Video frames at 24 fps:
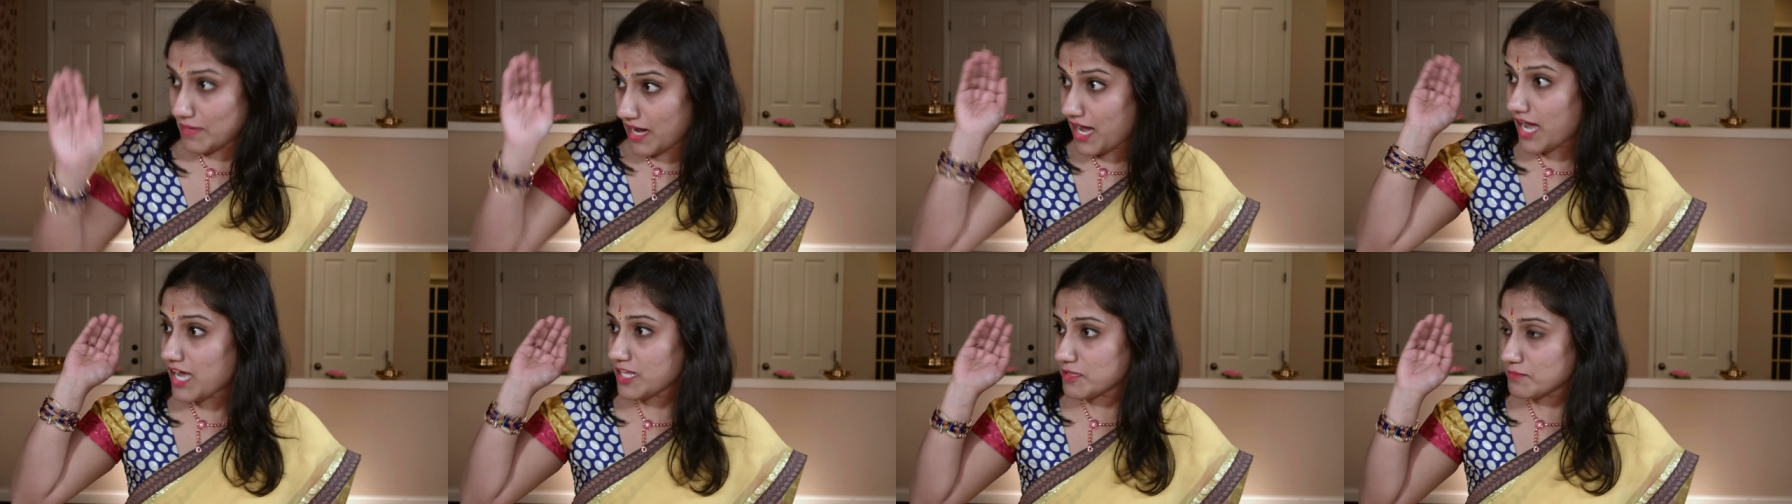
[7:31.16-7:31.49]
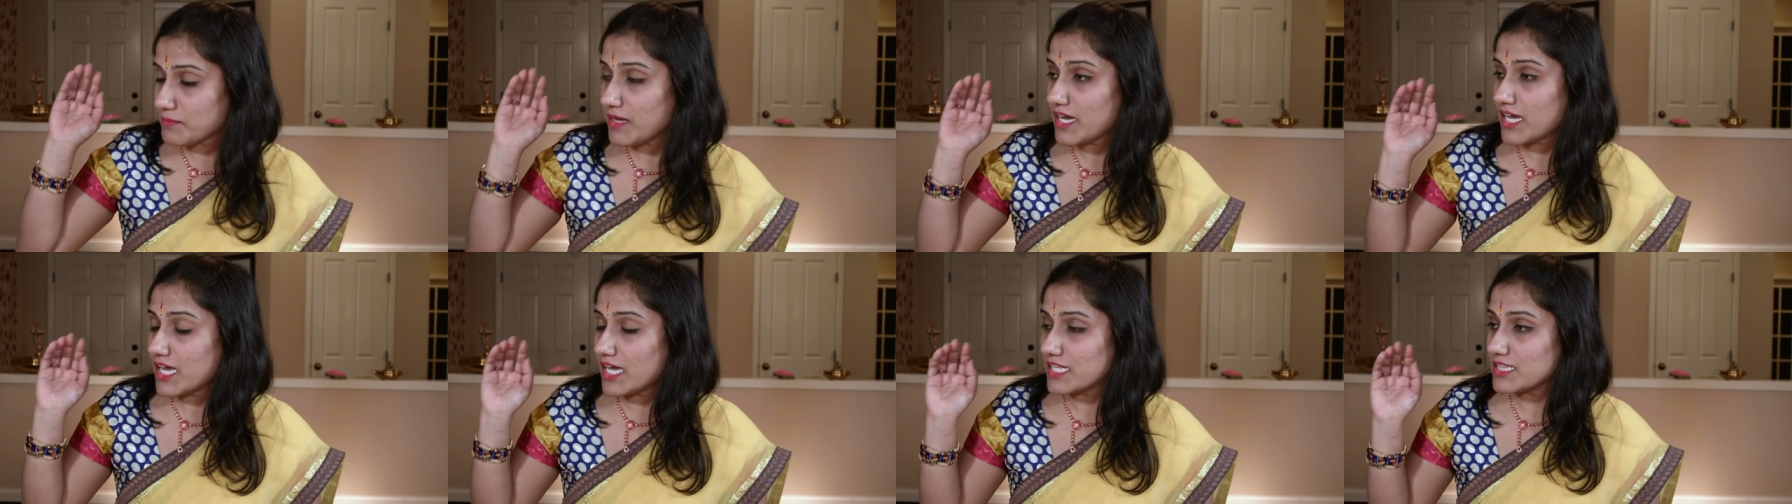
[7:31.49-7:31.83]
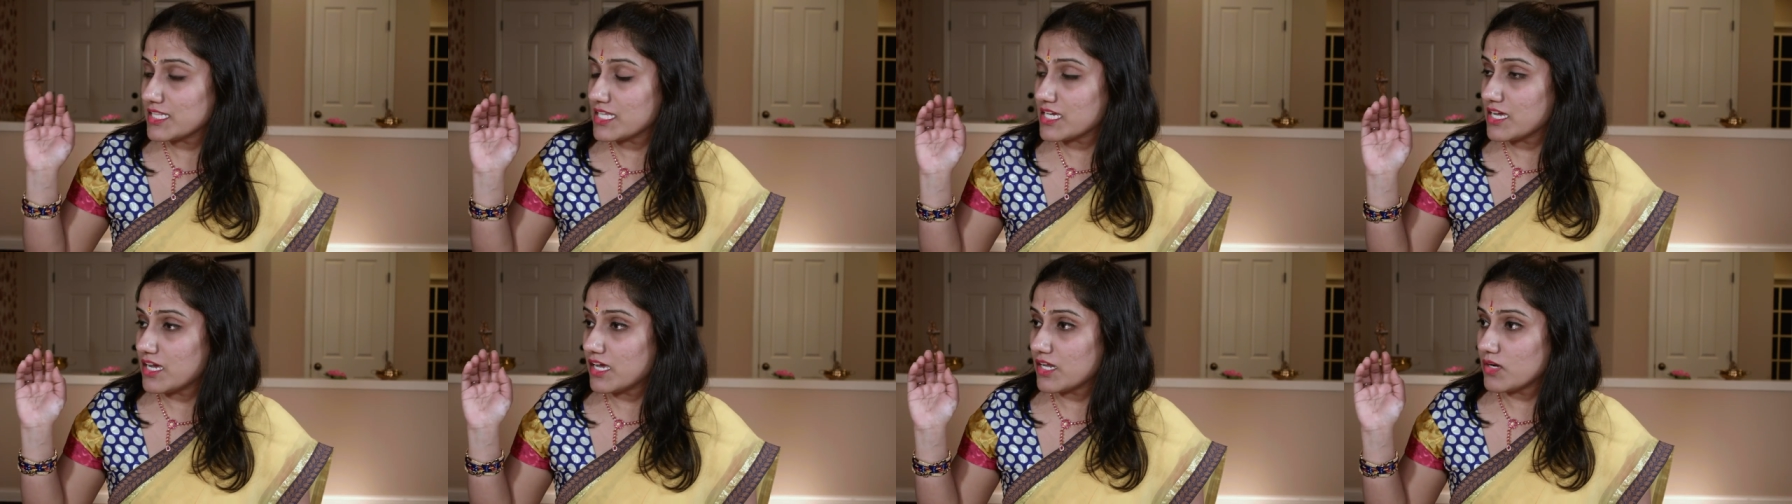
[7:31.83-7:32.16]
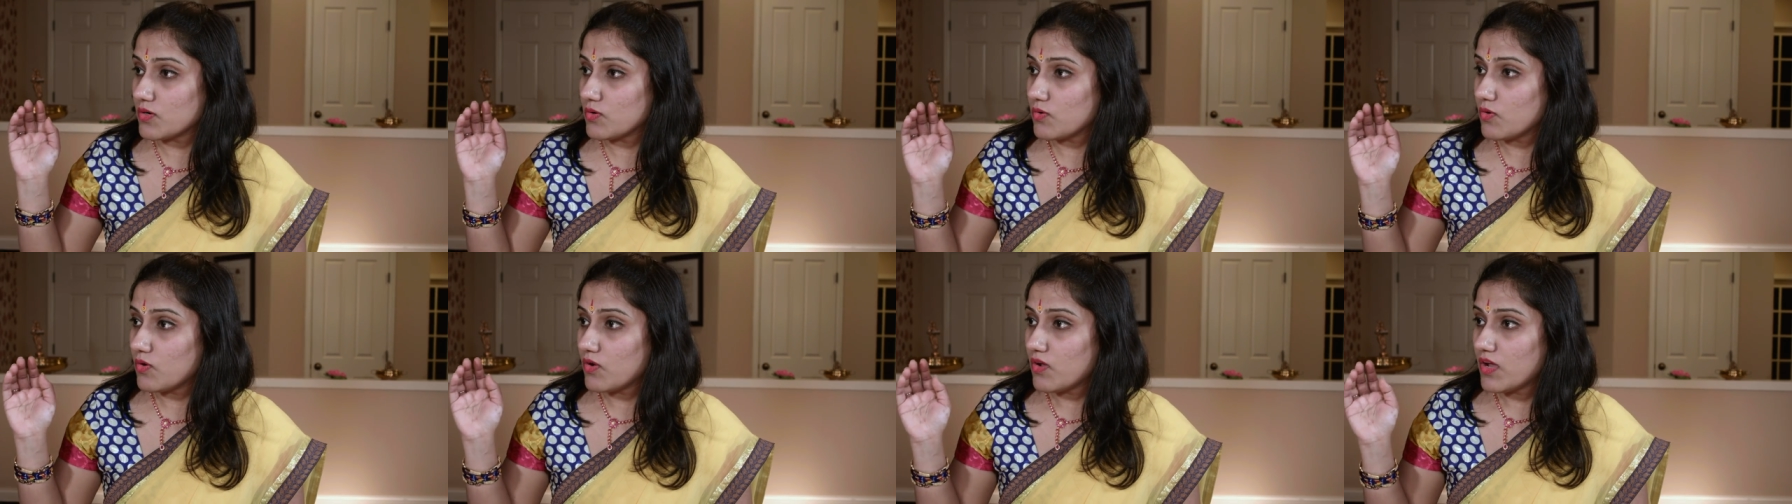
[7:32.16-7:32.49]
మహాత్మా గాంధీ
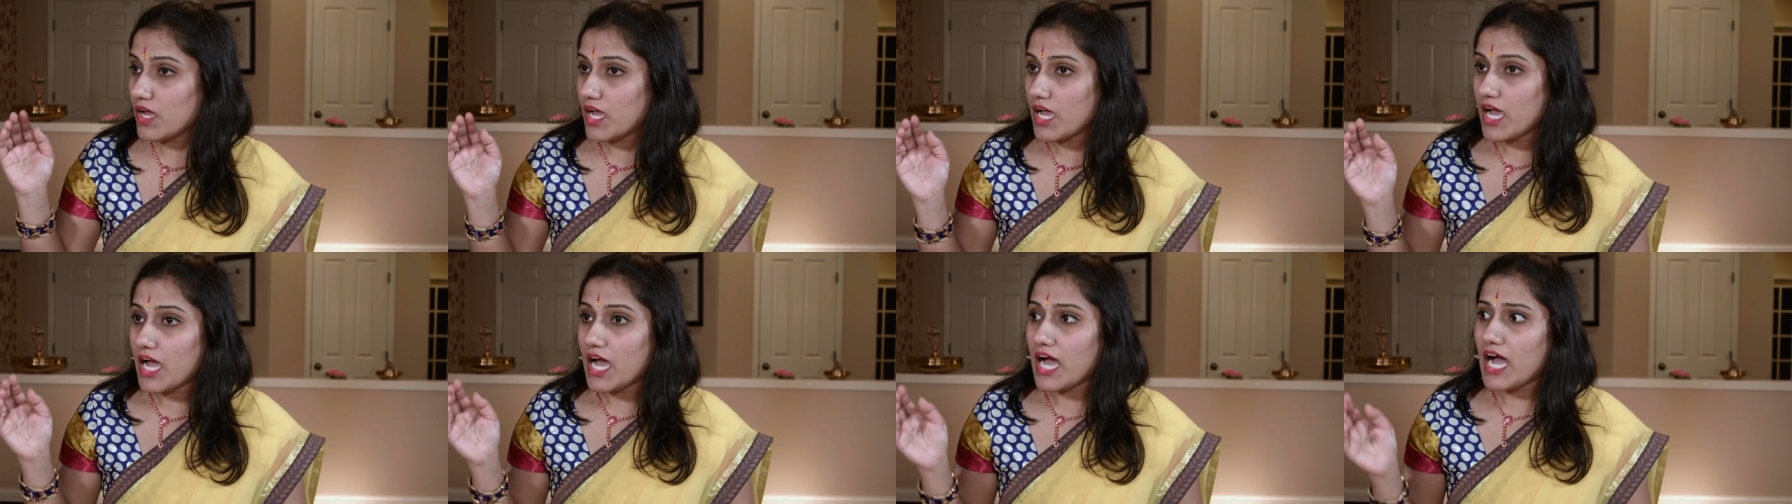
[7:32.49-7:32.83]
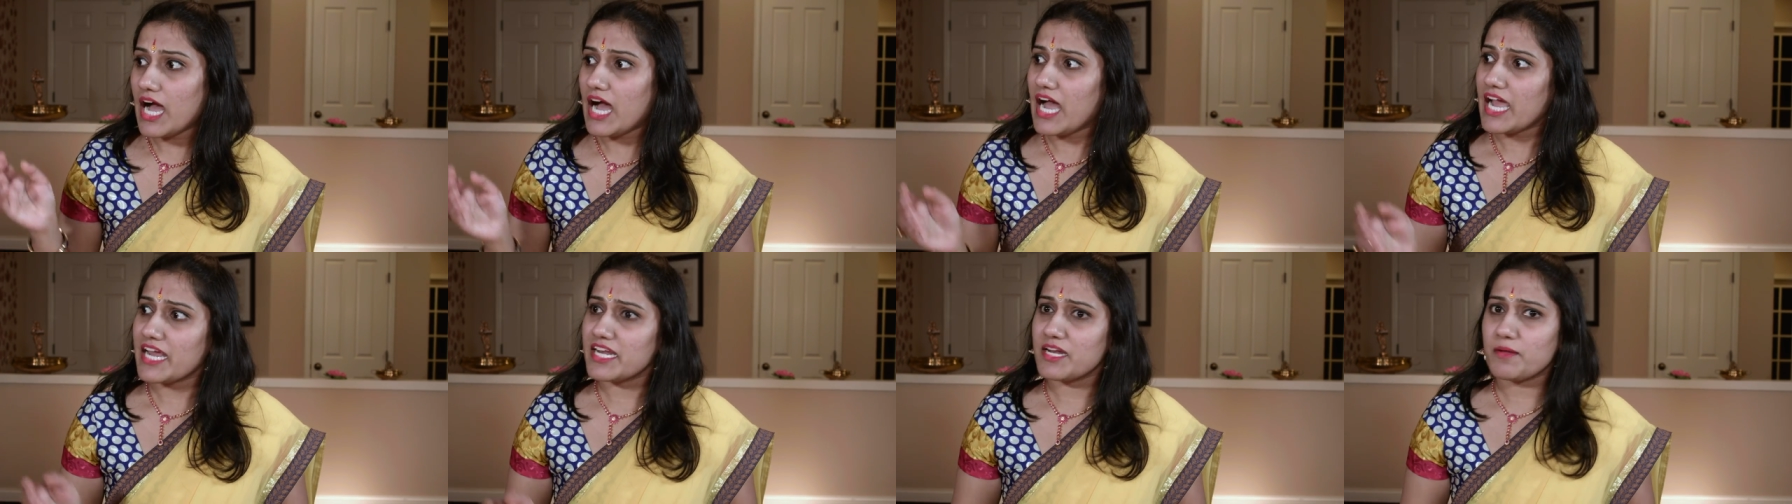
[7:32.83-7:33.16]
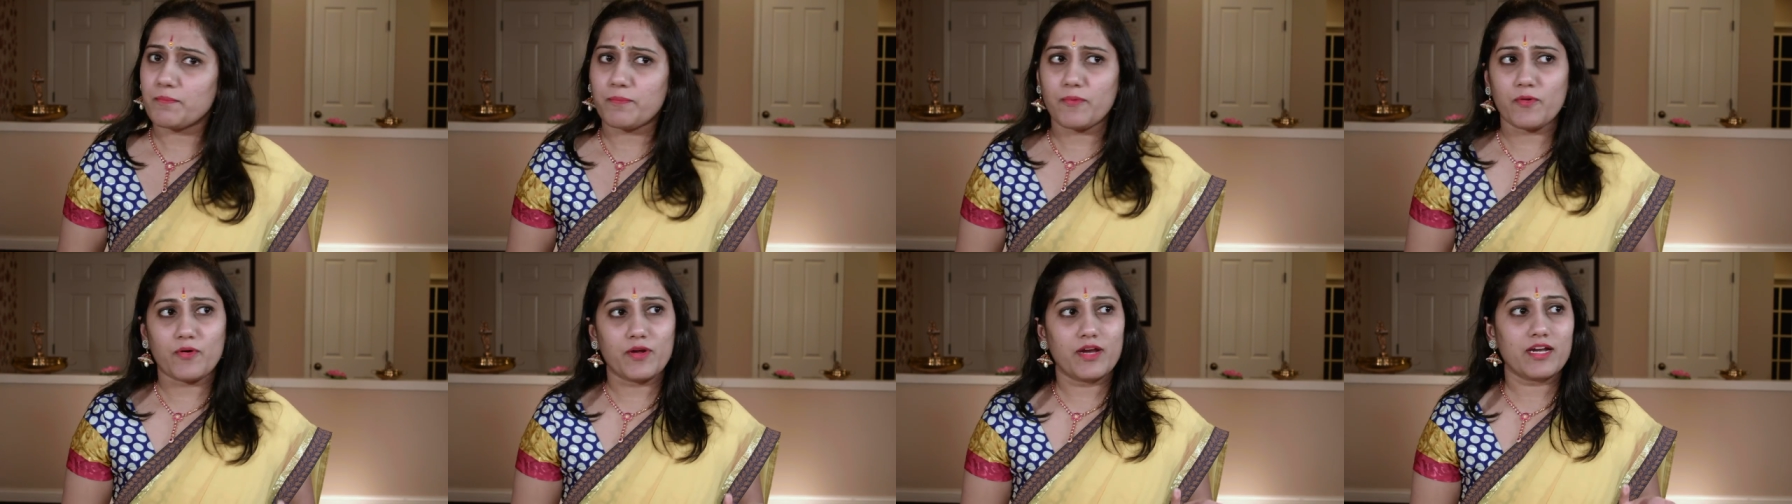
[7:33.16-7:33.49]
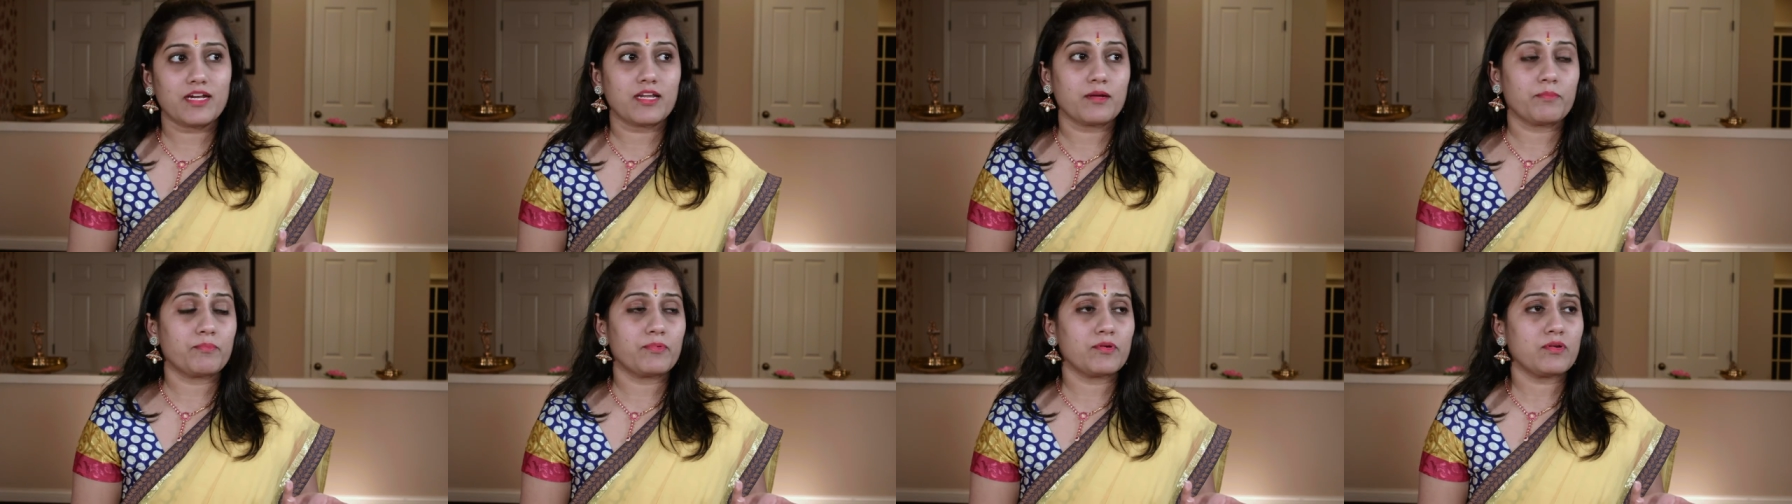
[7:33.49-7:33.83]
గారు ఆయన
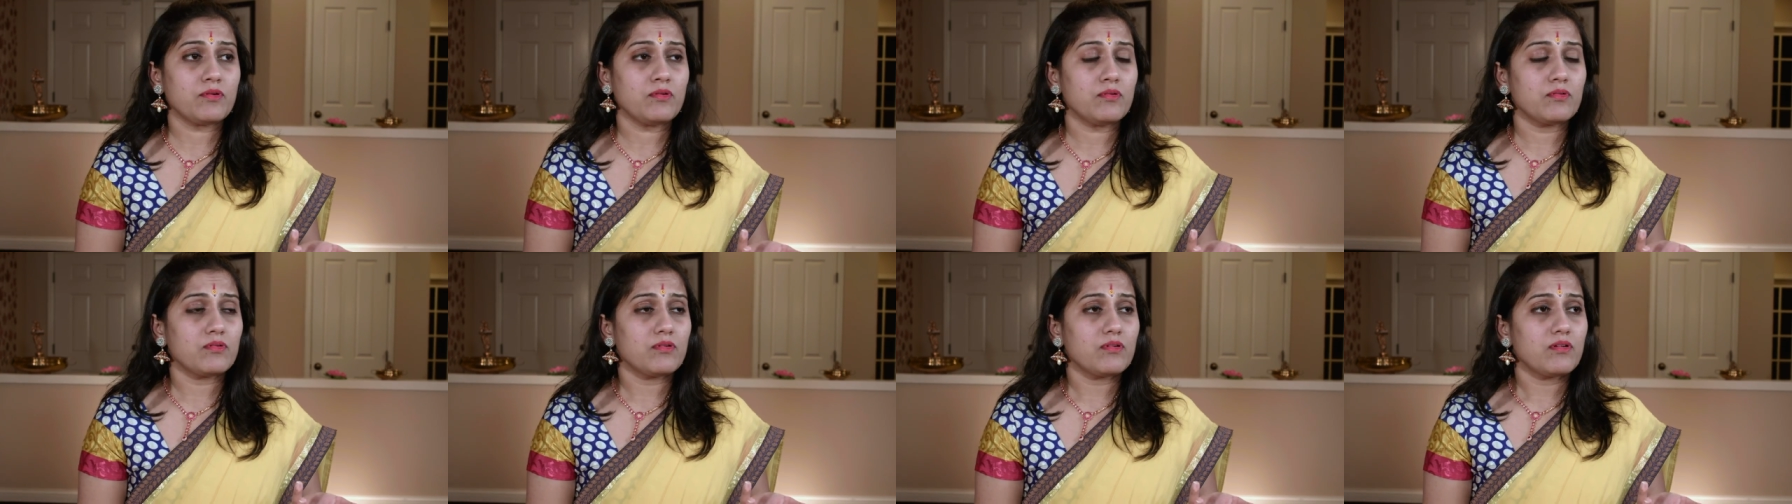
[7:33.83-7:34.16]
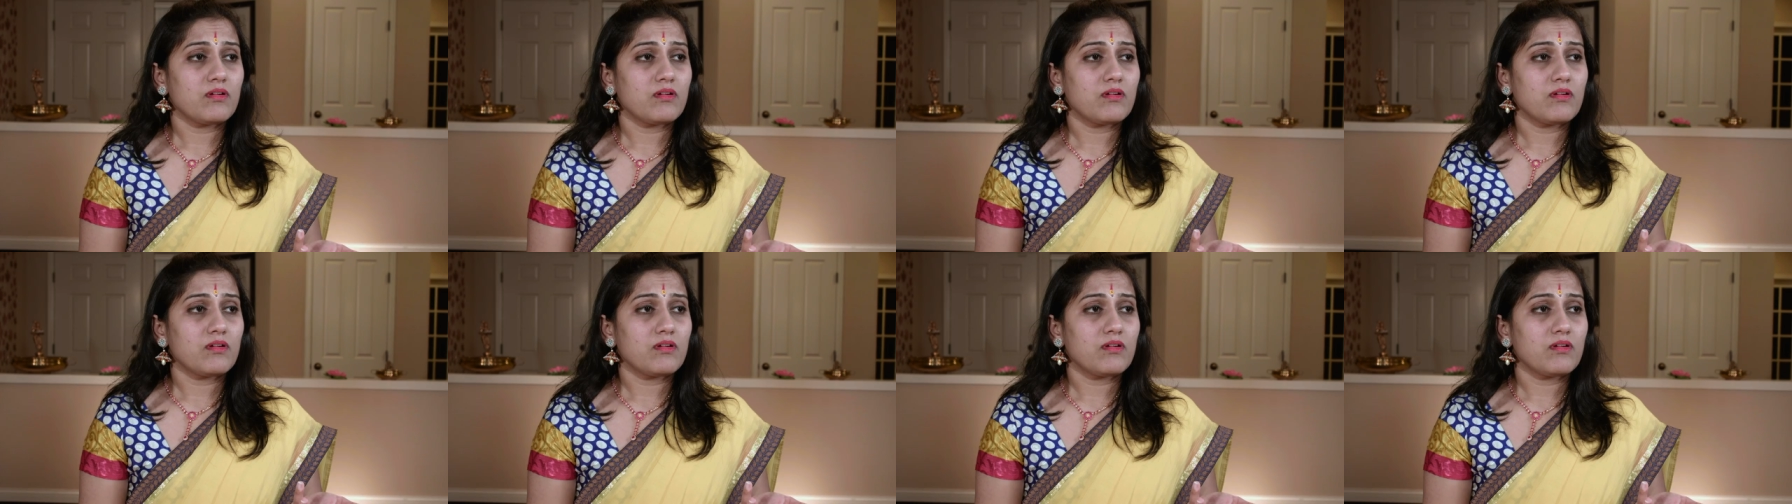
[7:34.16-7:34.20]
పోయేటప్పుడు